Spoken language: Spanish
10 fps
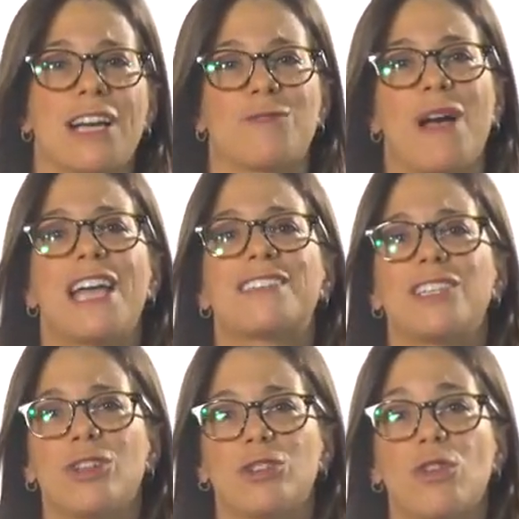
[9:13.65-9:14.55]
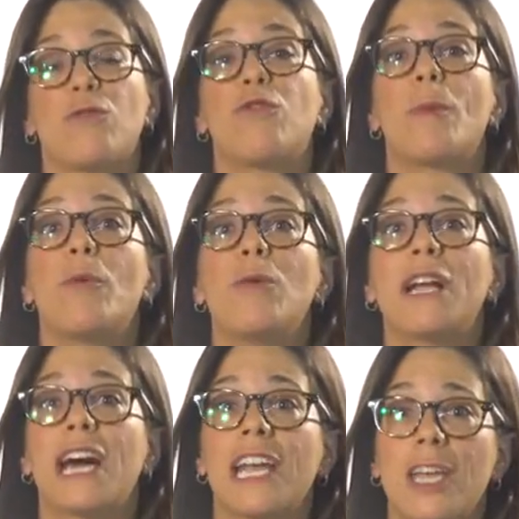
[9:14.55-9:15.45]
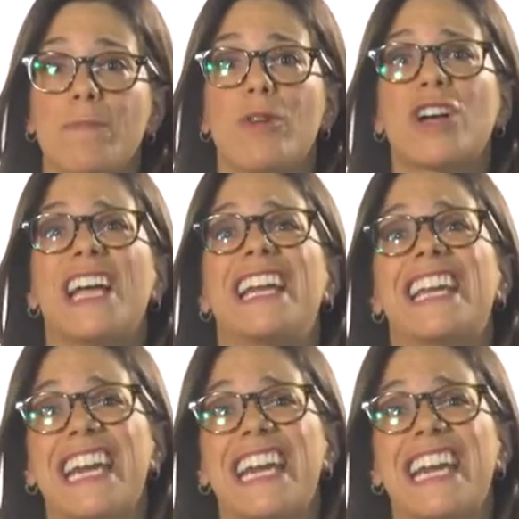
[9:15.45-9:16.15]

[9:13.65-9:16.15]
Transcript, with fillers: hacks más exitosos fue publicar Hipmock en